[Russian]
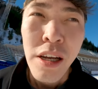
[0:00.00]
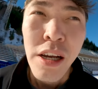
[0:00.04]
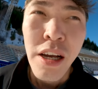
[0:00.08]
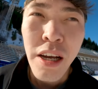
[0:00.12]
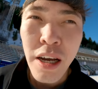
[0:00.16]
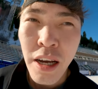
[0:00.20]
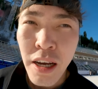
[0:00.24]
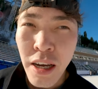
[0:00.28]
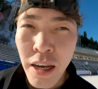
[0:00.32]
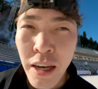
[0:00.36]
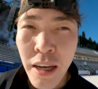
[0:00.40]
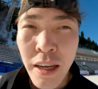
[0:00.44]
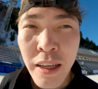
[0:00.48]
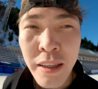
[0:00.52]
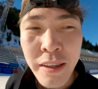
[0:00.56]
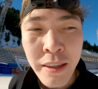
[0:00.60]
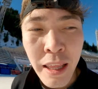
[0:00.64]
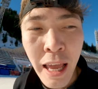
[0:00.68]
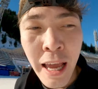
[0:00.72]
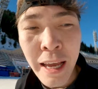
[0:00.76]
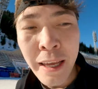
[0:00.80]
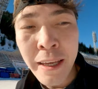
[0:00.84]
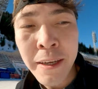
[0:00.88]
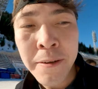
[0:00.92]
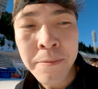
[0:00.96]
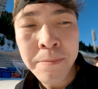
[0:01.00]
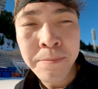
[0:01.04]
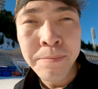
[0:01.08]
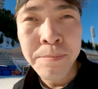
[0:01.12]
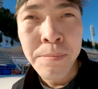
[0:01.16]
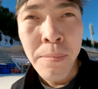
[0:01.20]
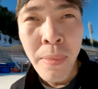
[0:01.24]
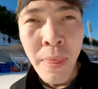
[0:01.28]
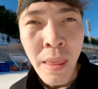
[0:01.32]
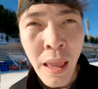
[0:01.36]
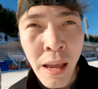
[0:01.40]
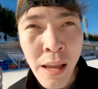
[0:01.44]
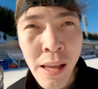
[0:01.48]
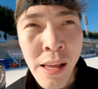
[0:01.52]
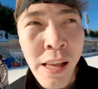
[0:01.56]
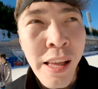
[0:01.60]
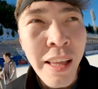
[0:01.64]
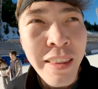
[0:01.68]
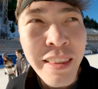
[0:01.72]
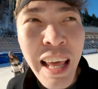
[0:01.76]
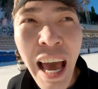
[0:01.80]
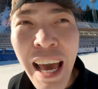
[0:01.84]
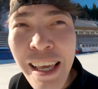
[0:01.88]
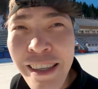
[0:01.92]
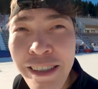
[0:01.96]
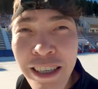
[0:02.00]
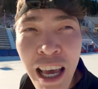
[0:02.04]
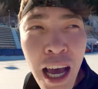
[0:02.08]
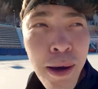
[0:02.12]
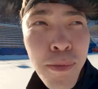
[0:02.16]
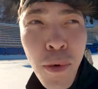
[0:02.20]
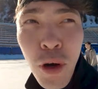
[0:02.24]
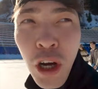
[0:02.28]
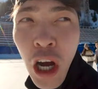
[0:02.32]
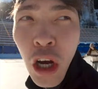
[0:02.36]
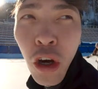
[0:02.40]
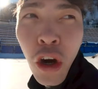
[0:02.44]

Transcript: Э, так. Дай тему